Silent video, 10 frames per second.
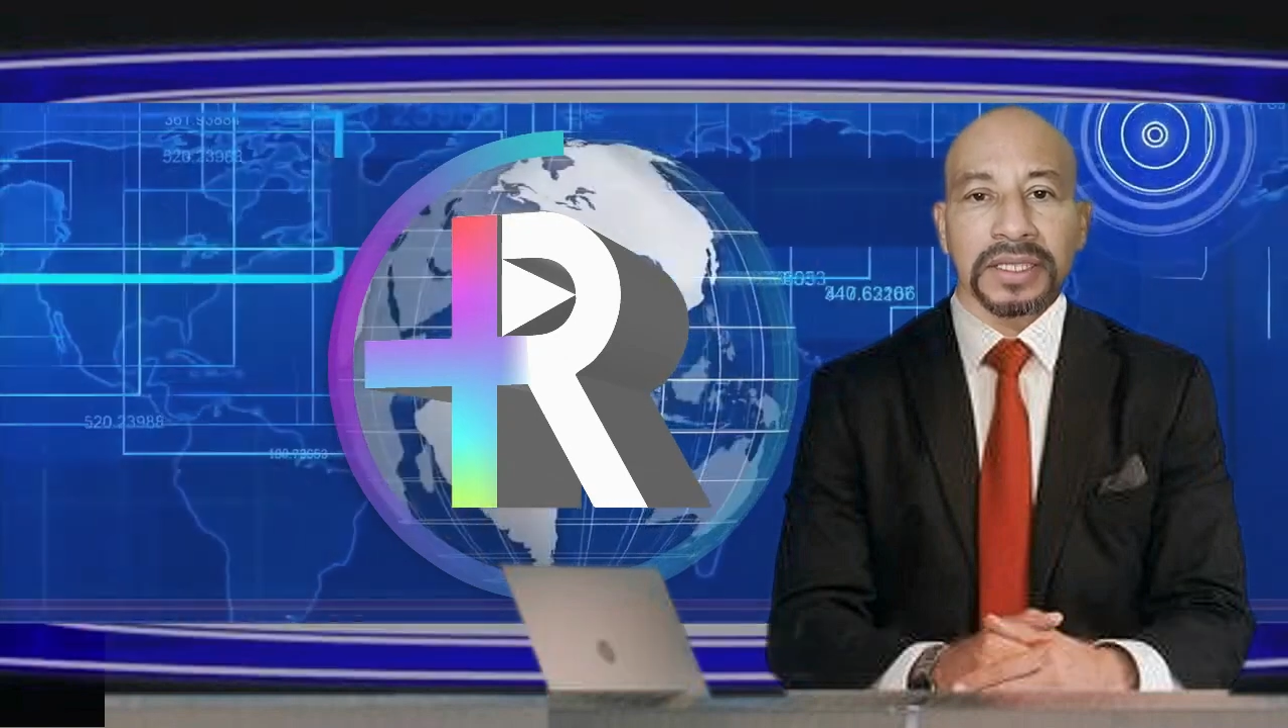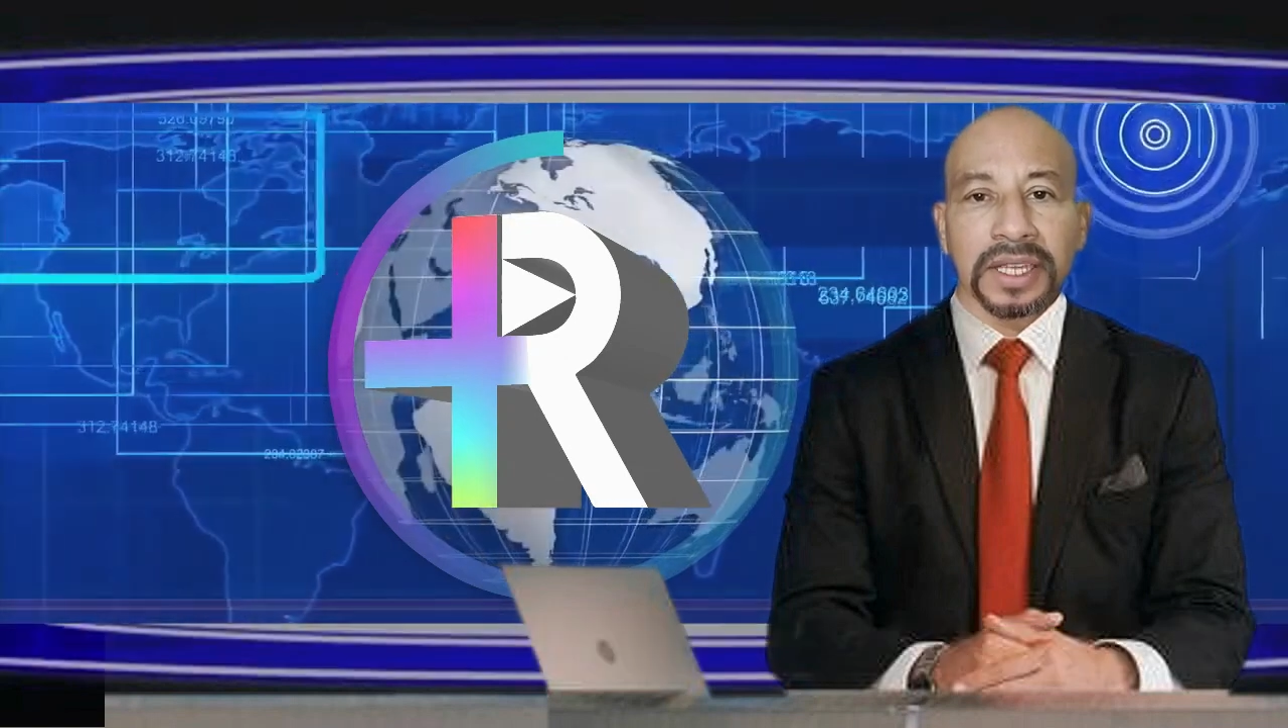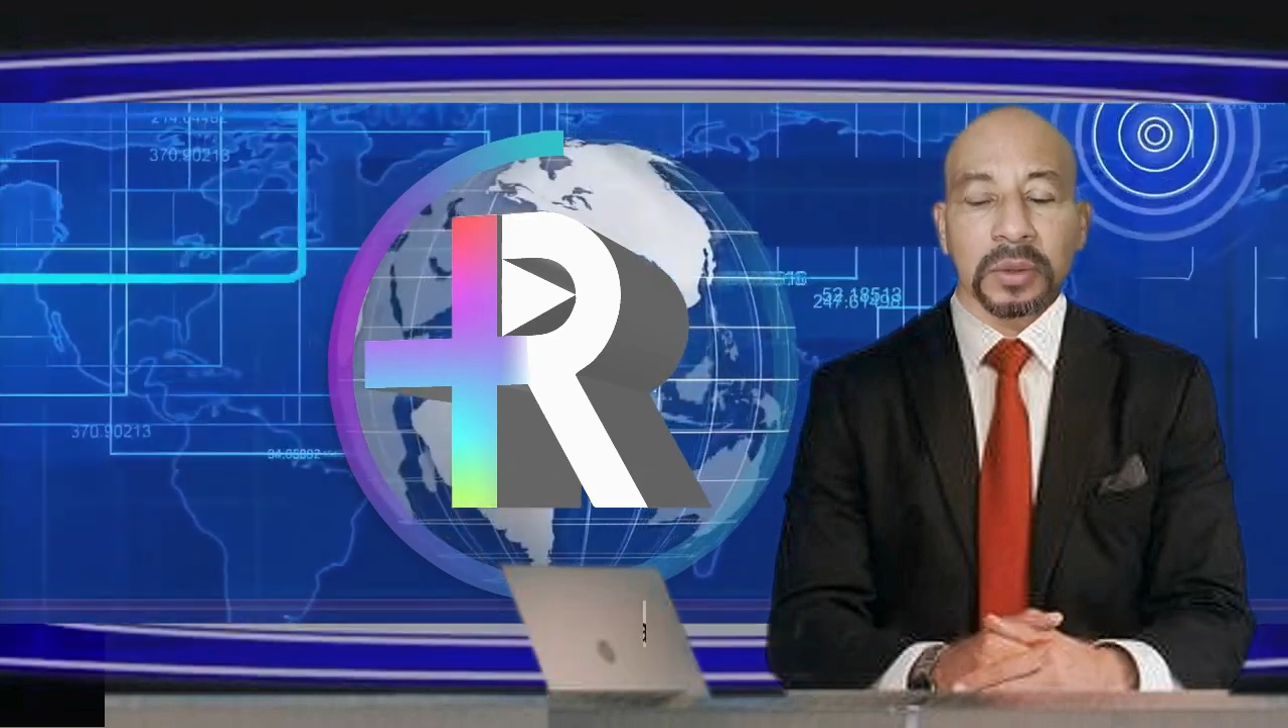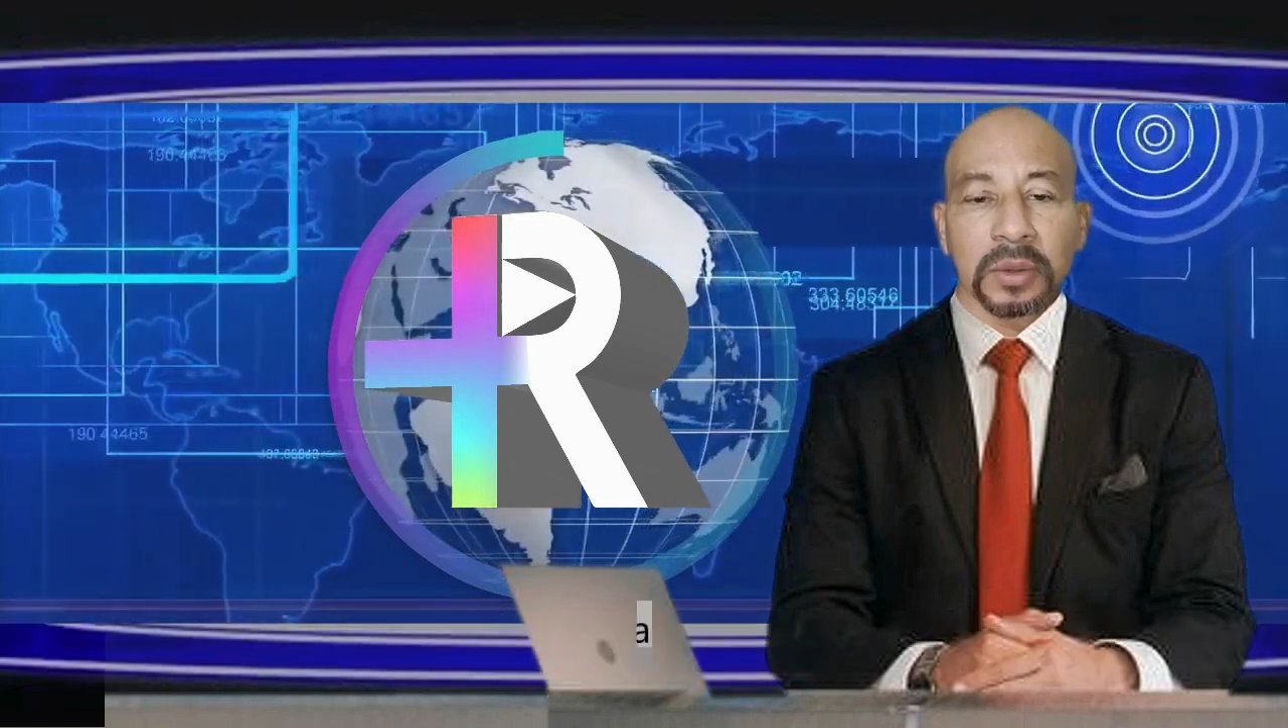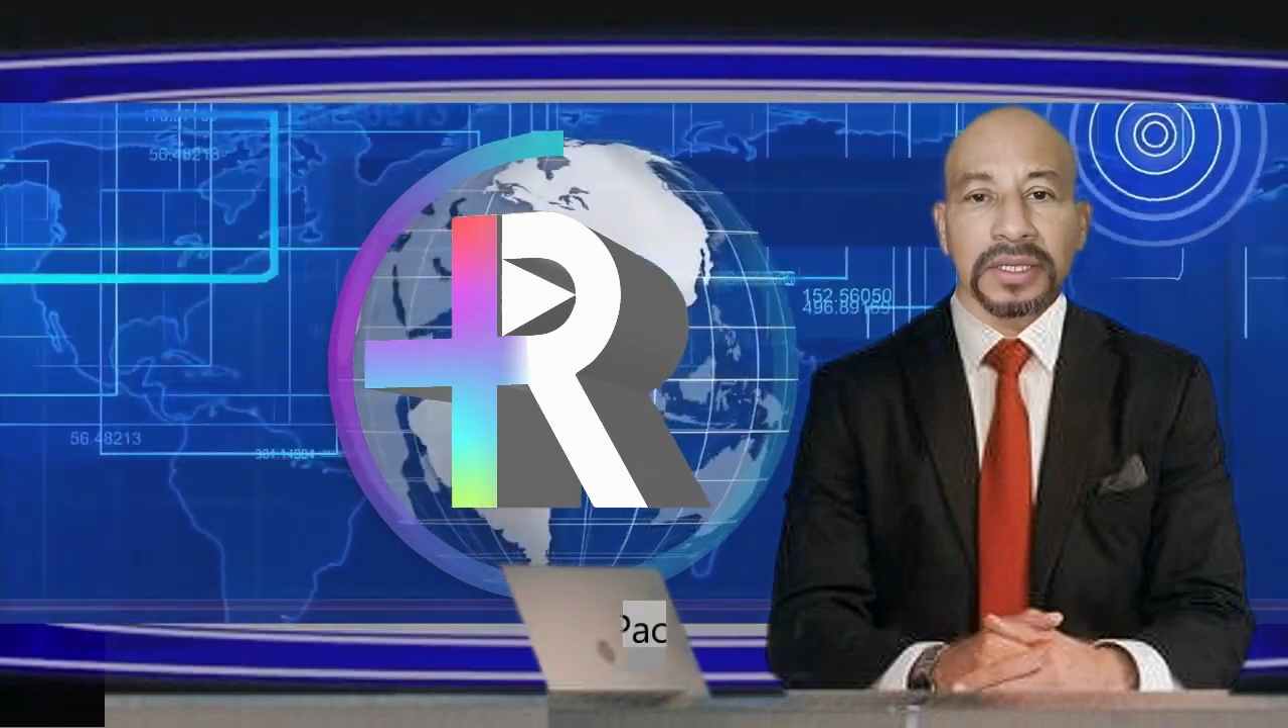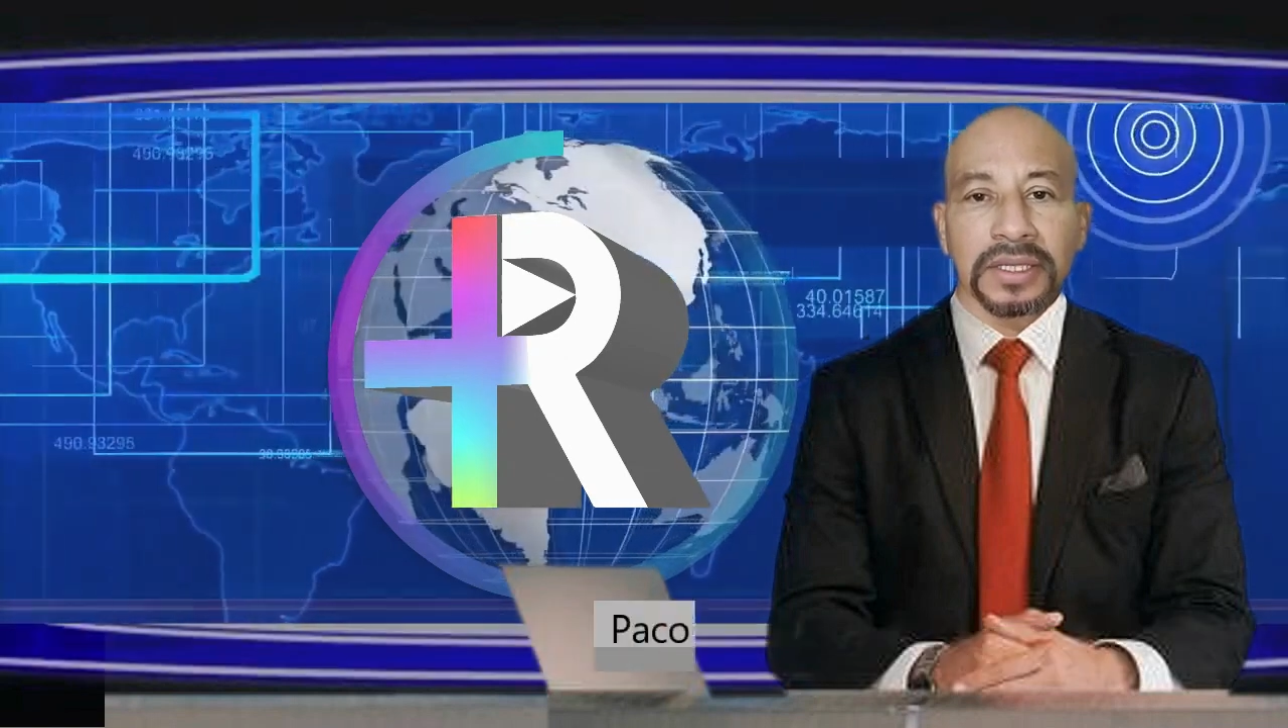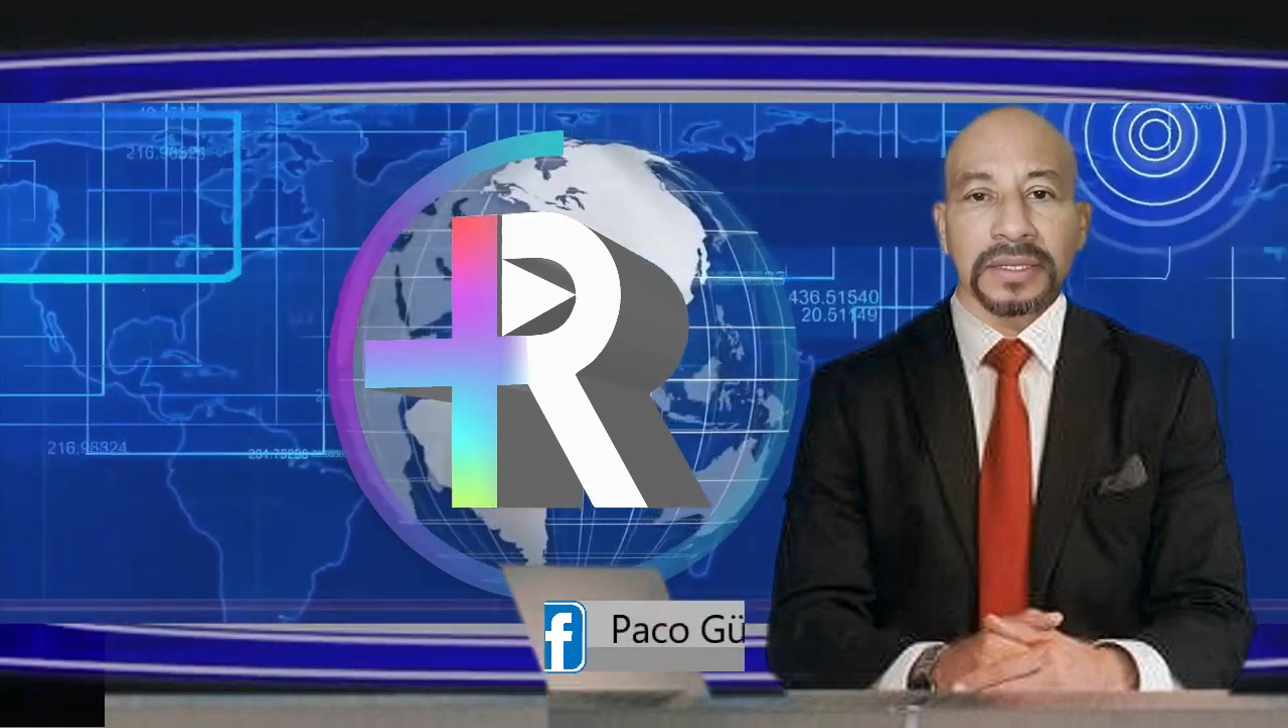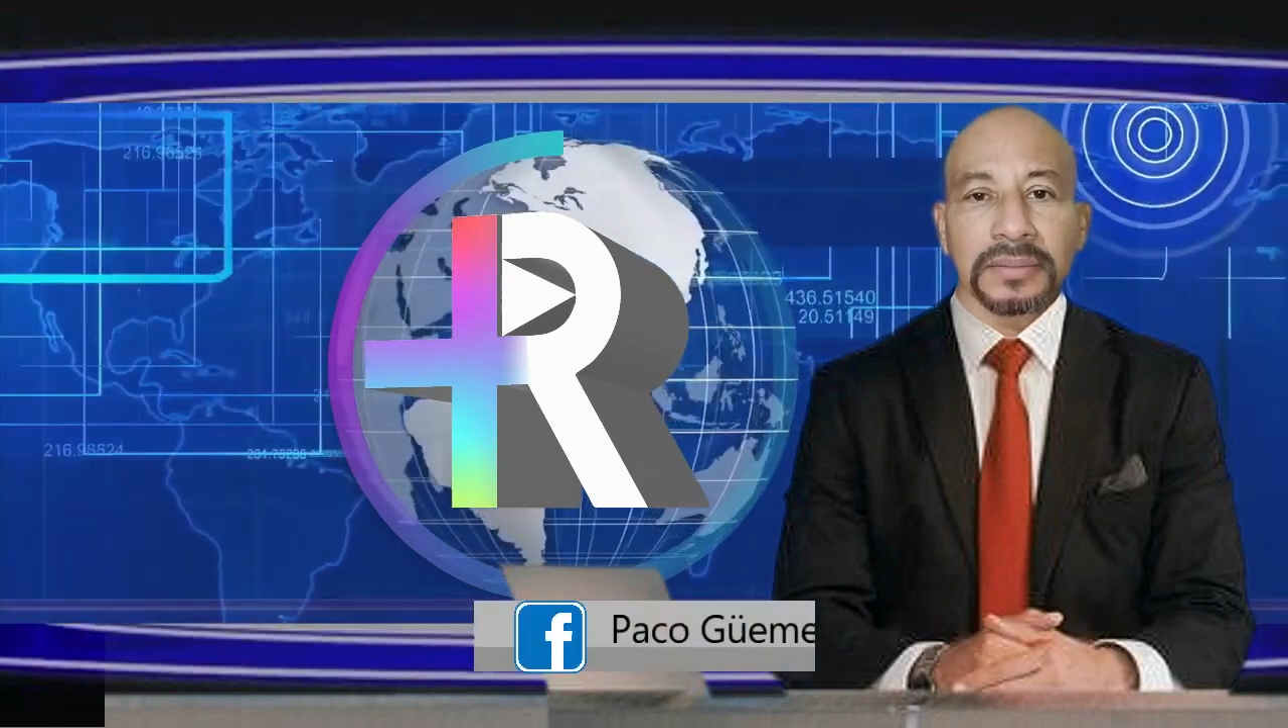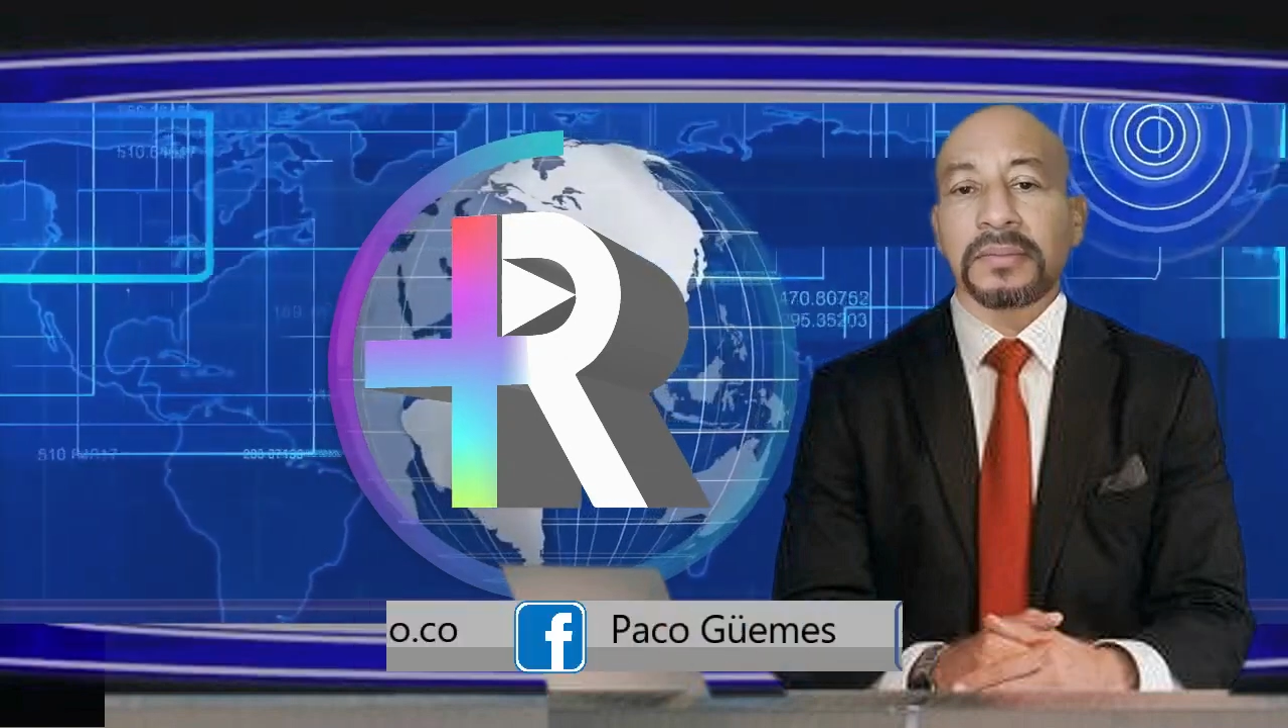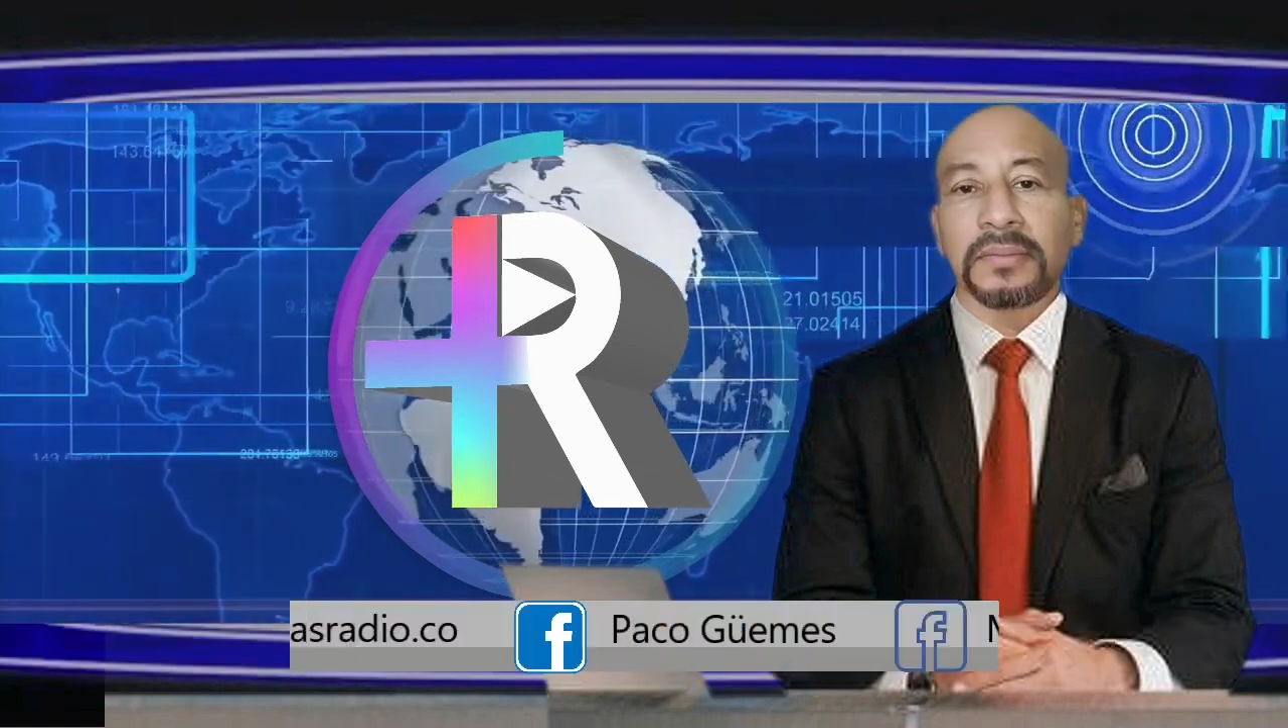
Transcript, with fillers: esta encuesta.